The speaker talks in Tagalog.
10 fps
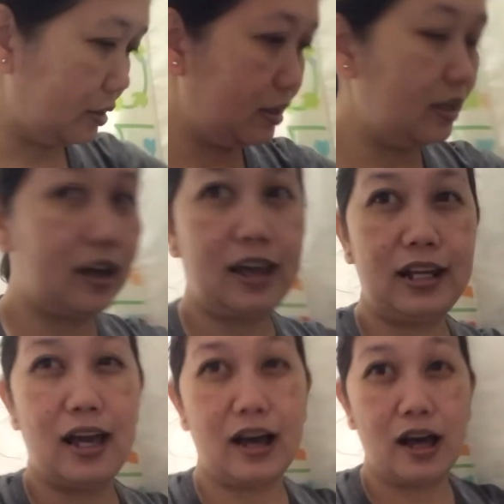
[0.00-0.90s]
Hindi na
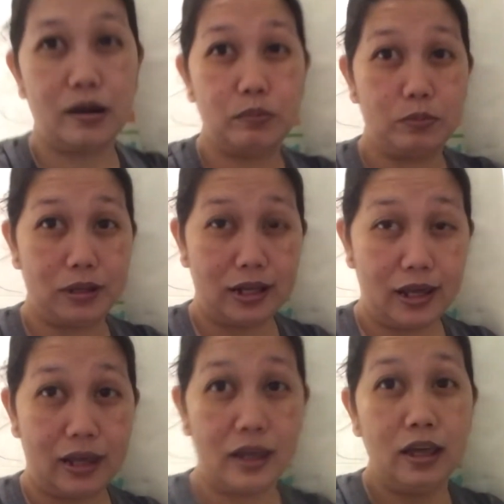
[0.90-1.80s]
kailangang
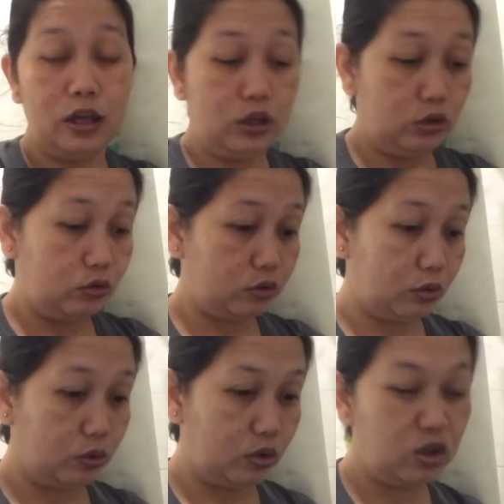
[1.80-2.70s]
bumili.
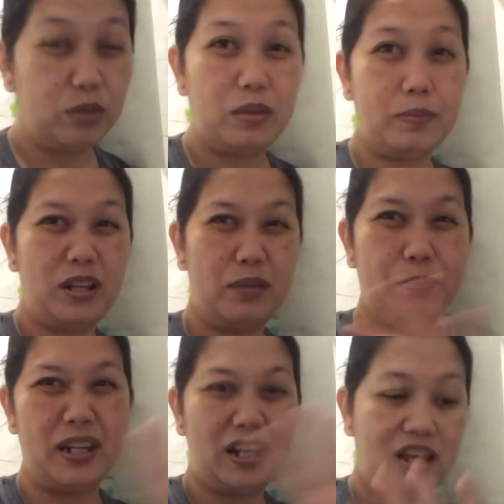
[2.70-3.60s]
So, yun, bibilhin
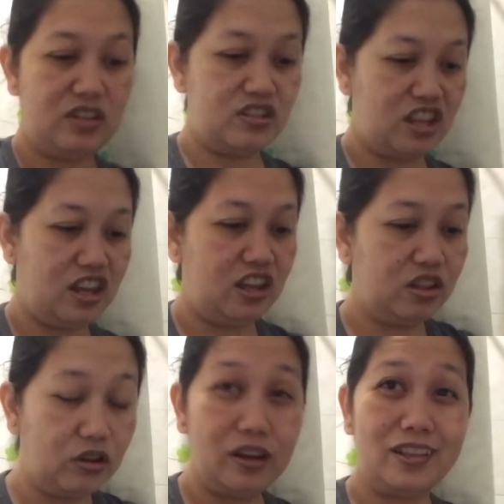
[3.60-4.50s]
pa nila yun eh.
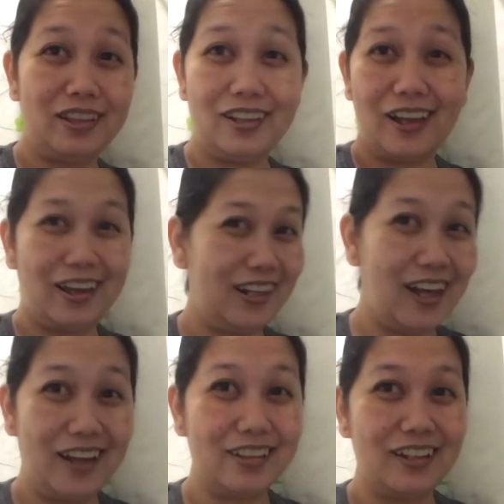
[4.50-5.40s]
Ito, hindi na
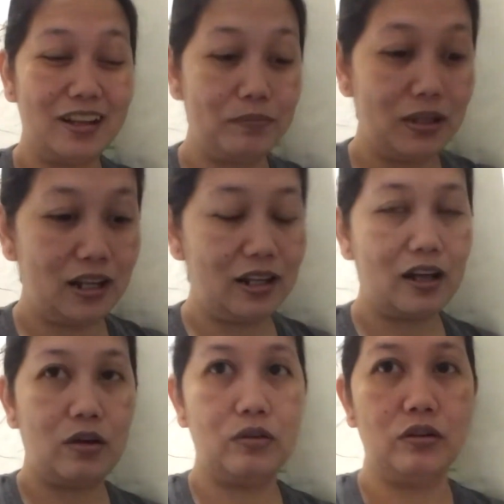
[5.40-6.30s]
kailangan talagang bilhin
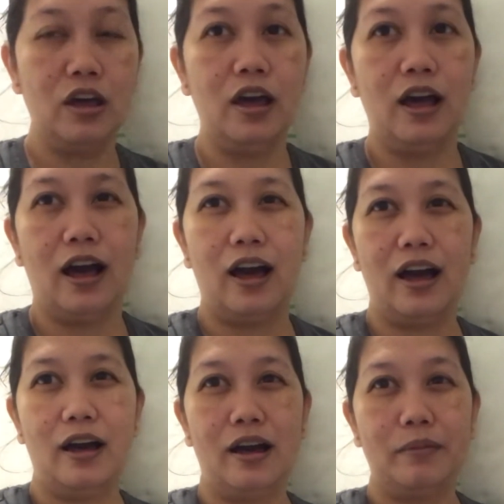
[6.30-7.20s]
ako. Uh,
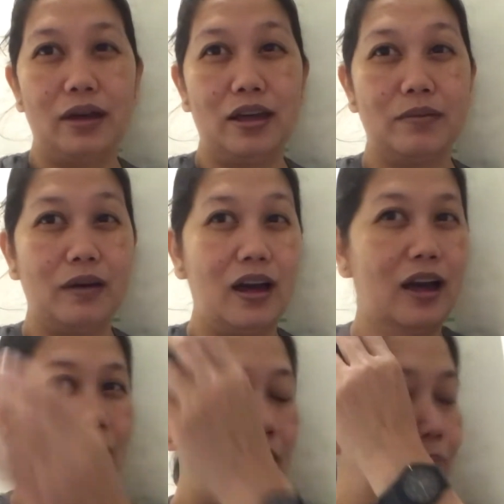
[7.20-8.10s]
ah, bakit
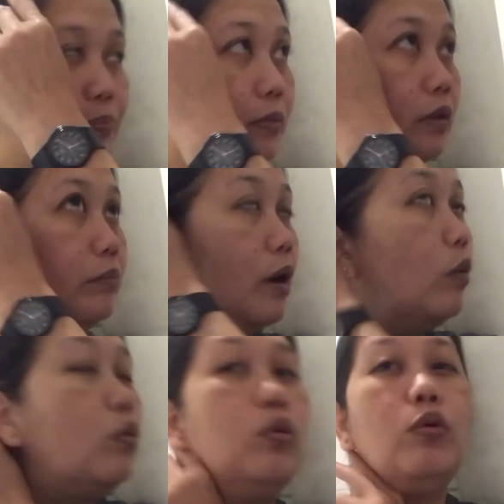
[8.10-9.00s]
ma
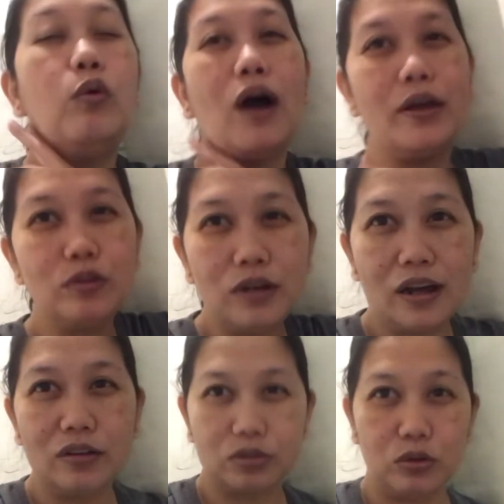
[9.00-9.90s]
makukuha nyo
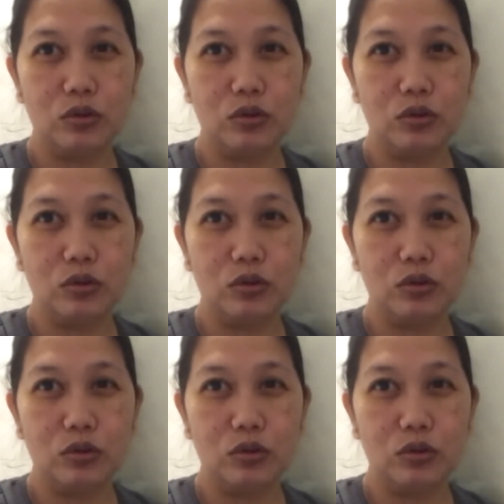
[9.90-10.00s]
lang to